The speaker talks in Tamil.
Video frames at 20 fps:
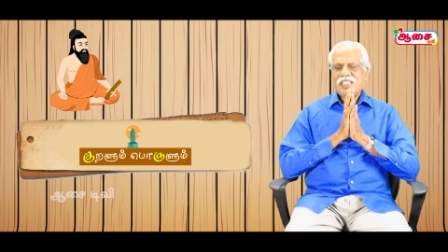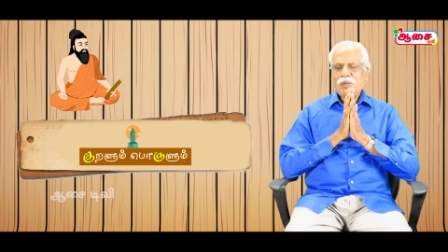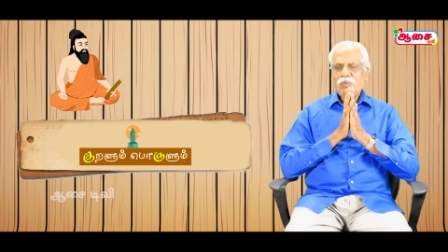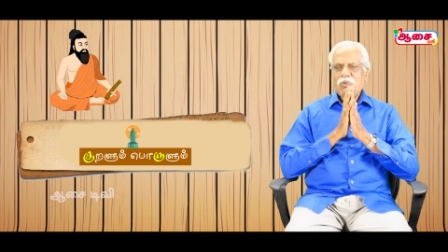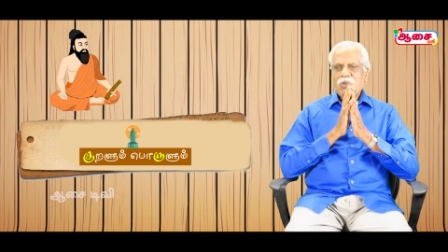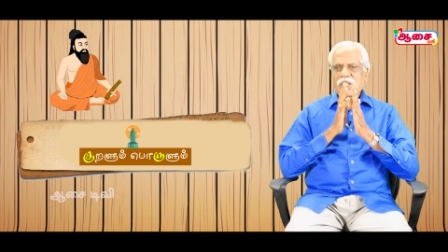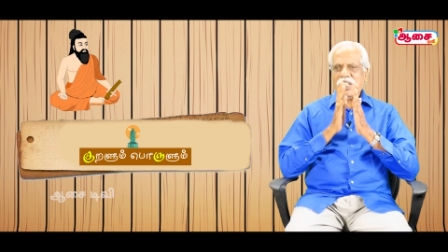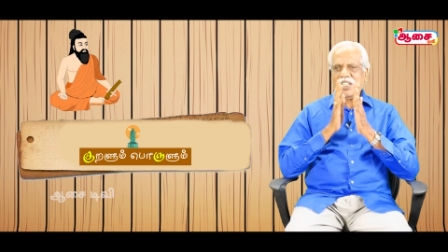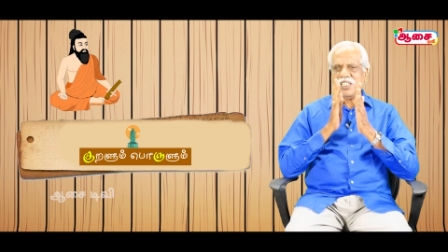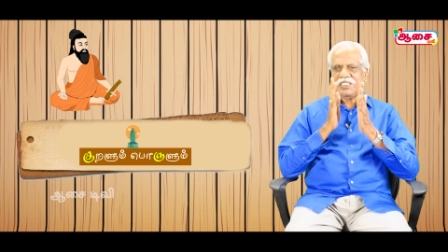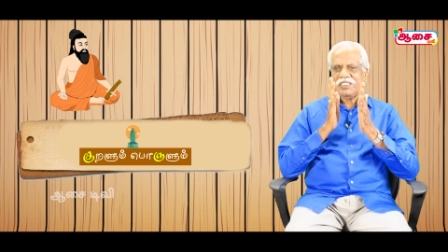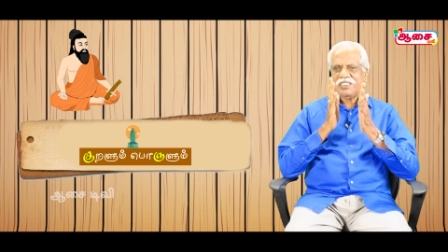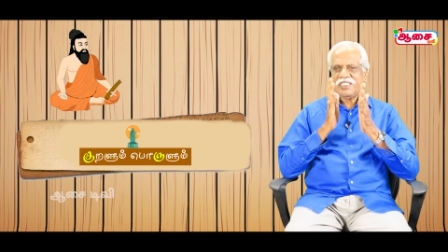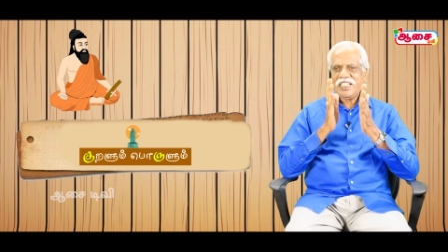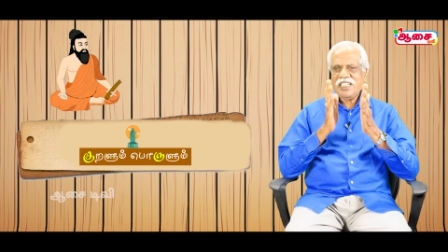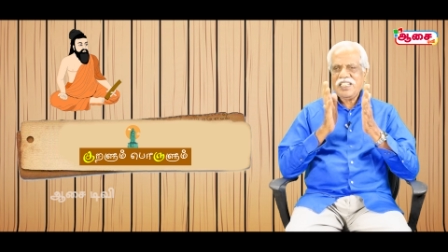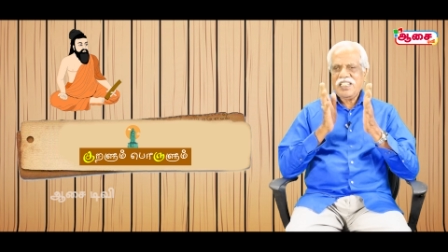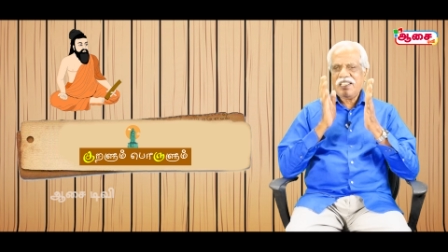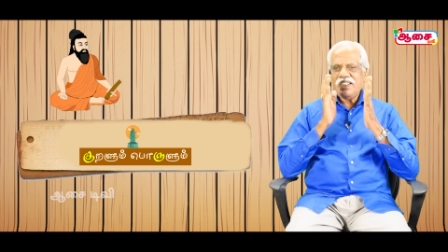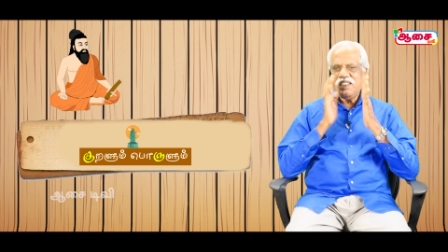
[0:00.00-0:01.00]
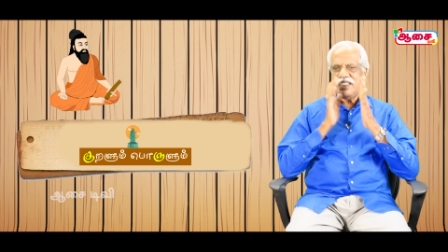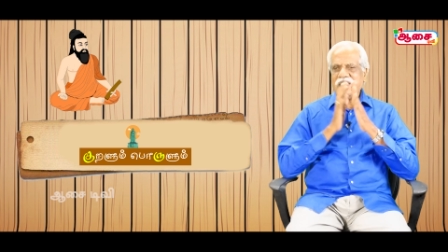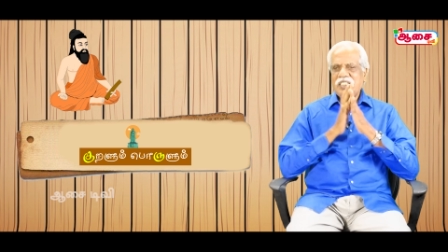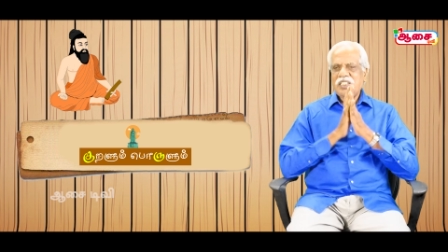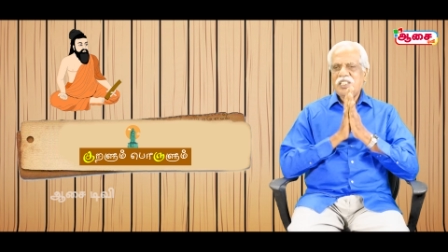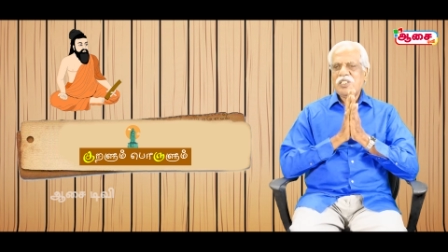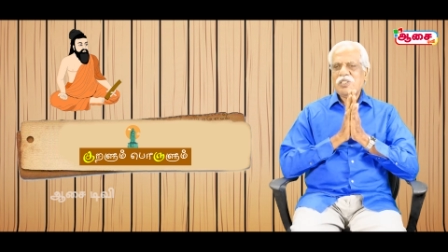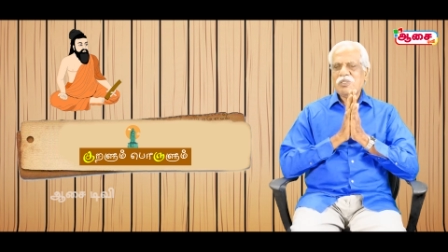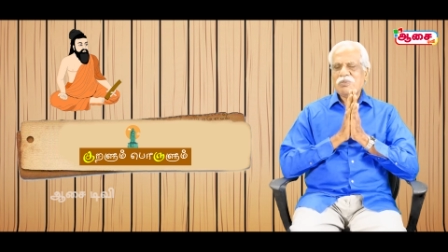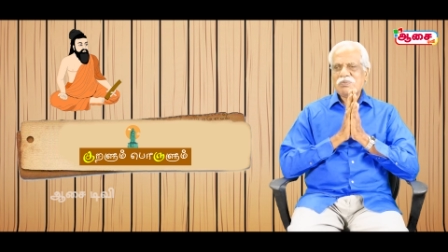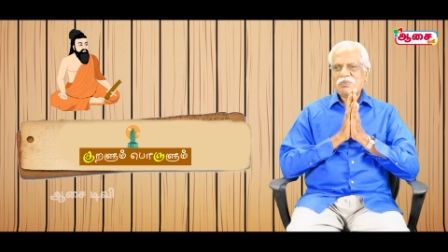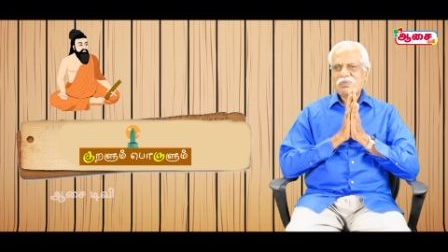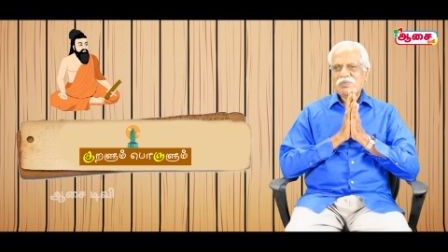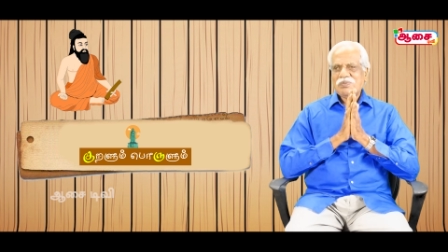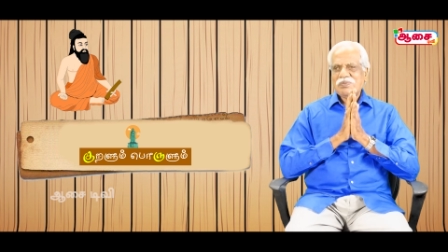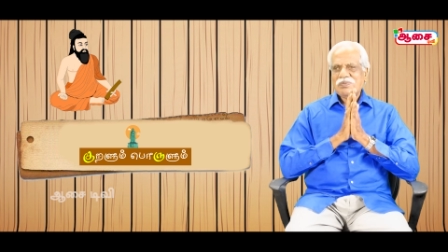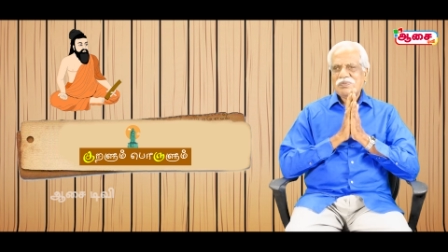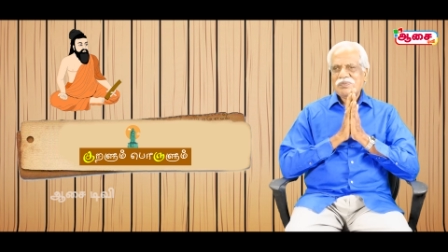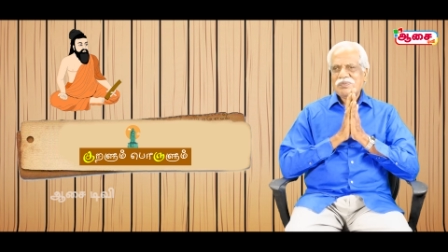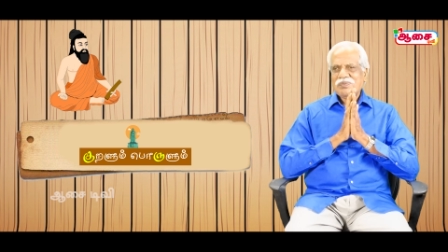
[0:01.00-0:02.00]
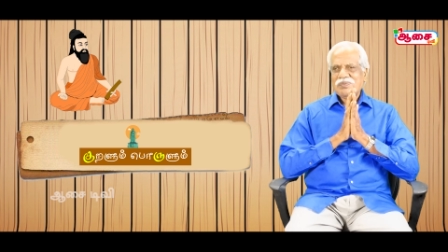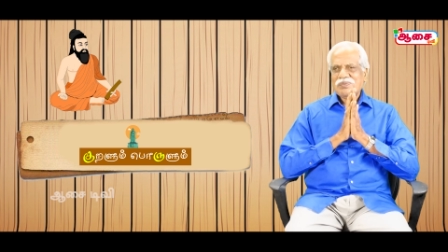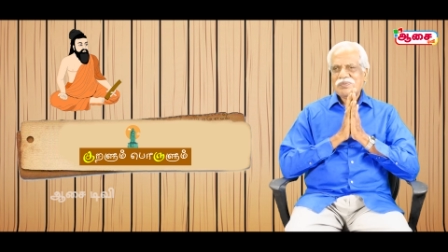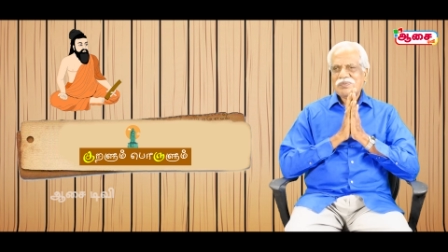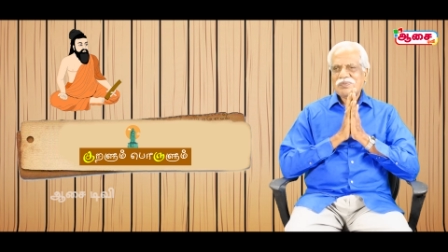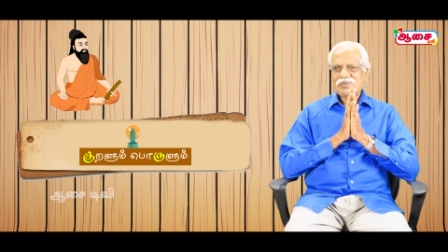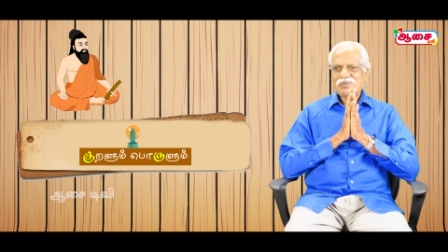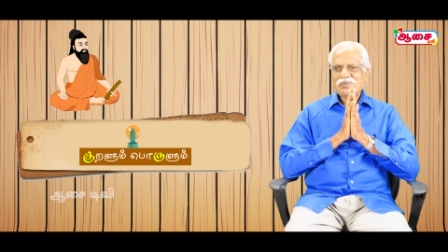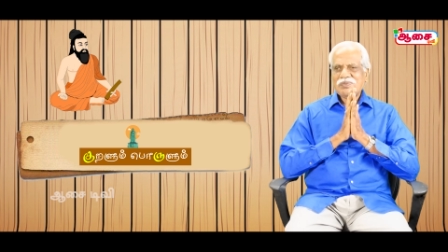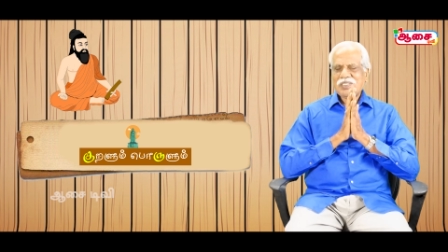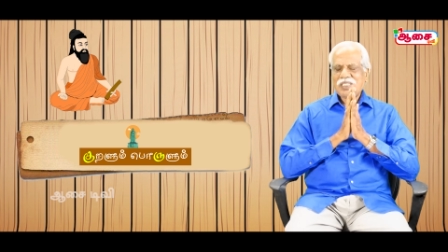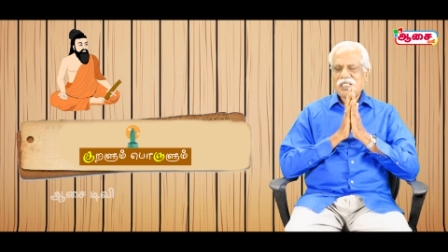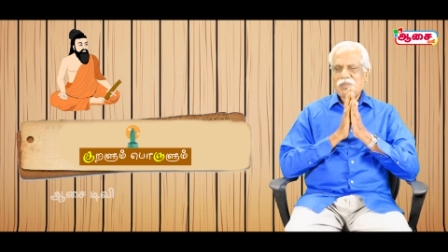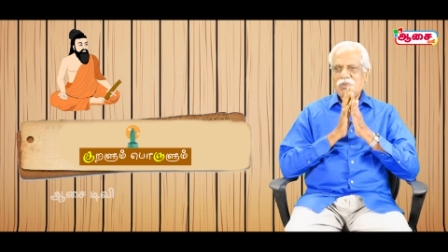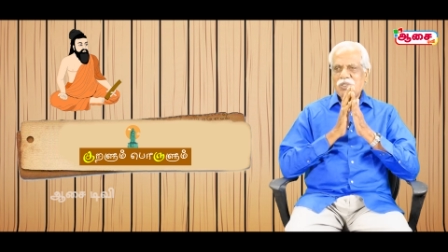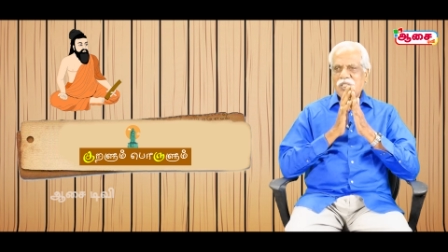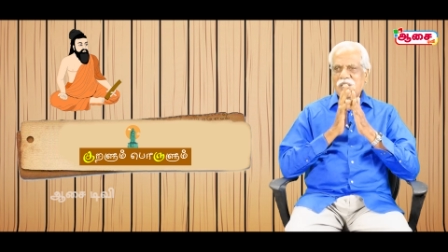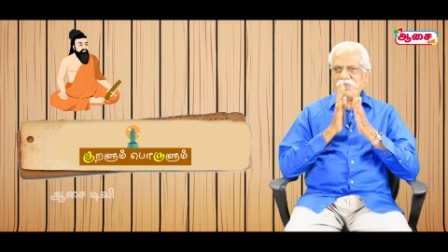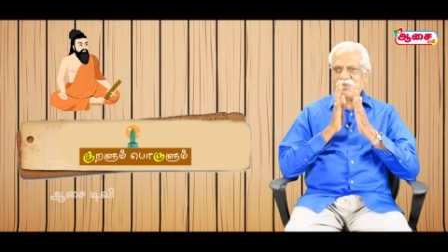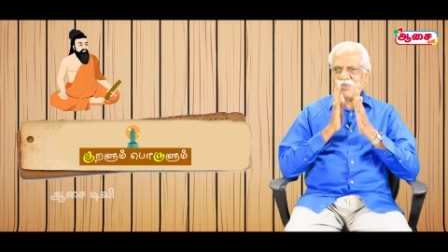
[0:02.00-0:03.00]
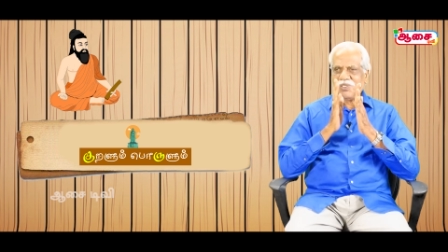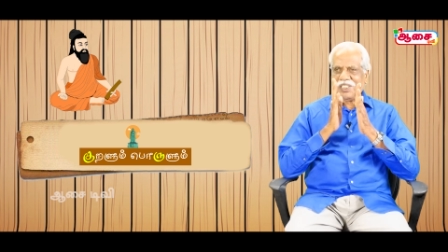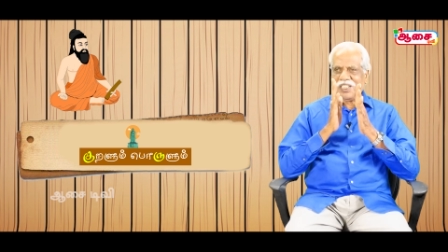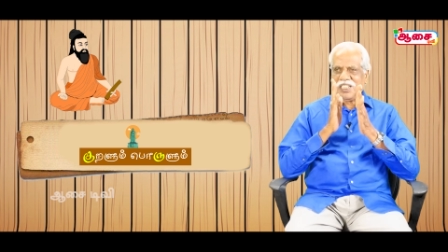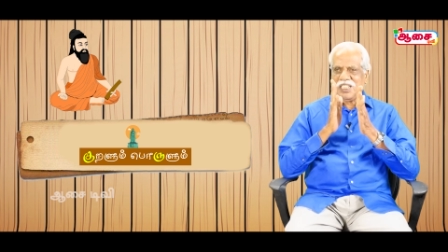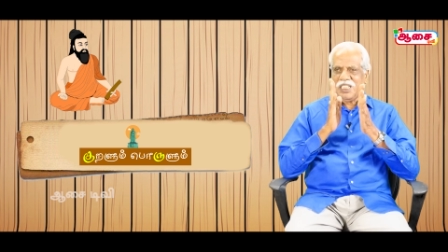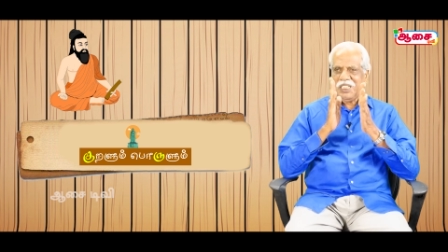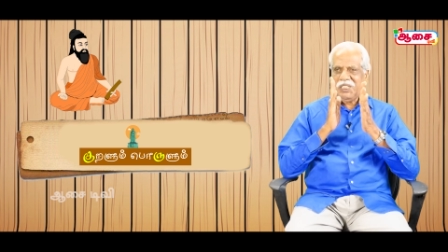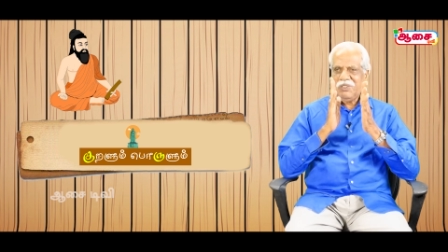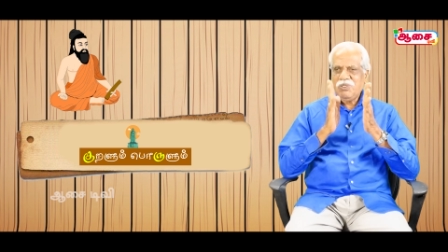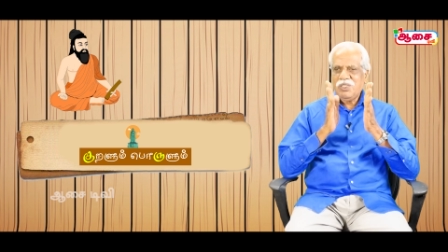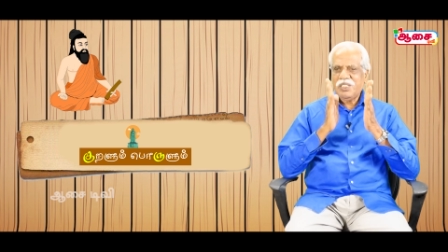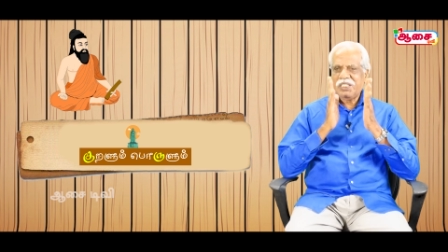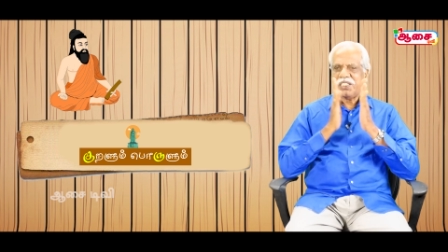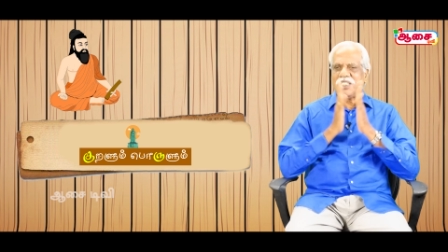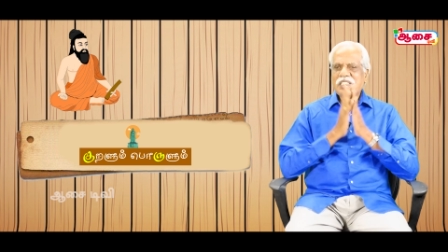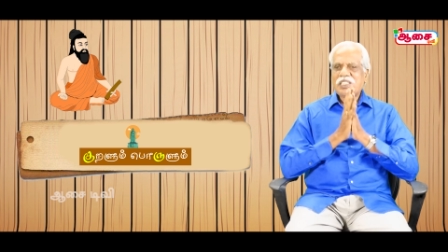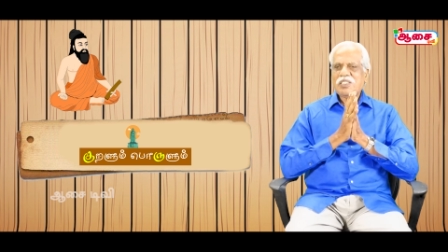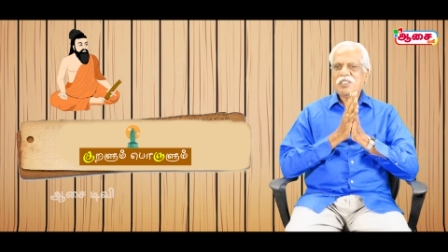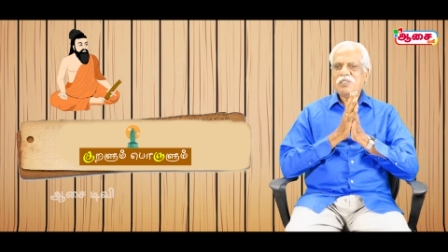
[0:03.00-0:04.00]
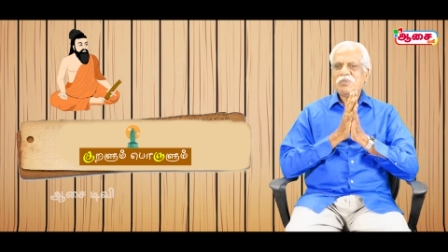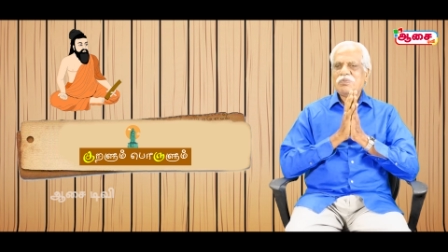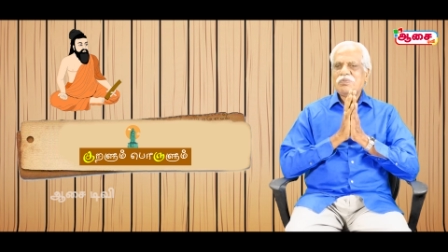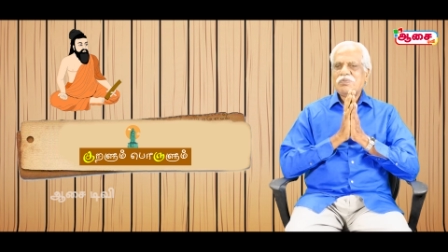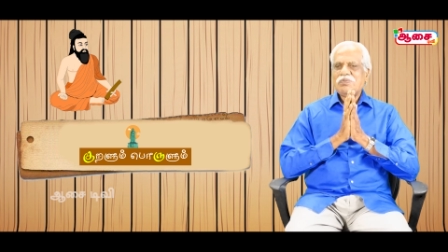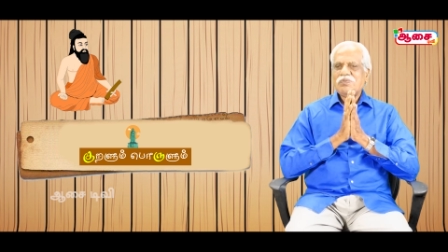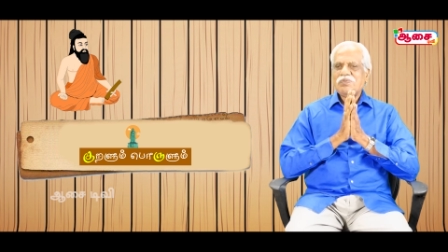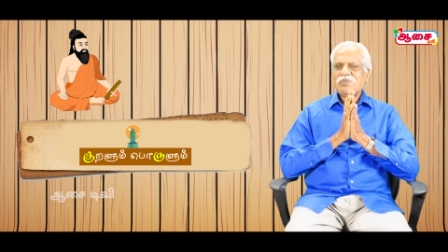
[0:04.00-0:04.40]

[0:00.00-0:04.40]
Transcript: நம்முடைய செயல் இனிக்கும் நம்முடைய வாழ்வு இனிக்கும்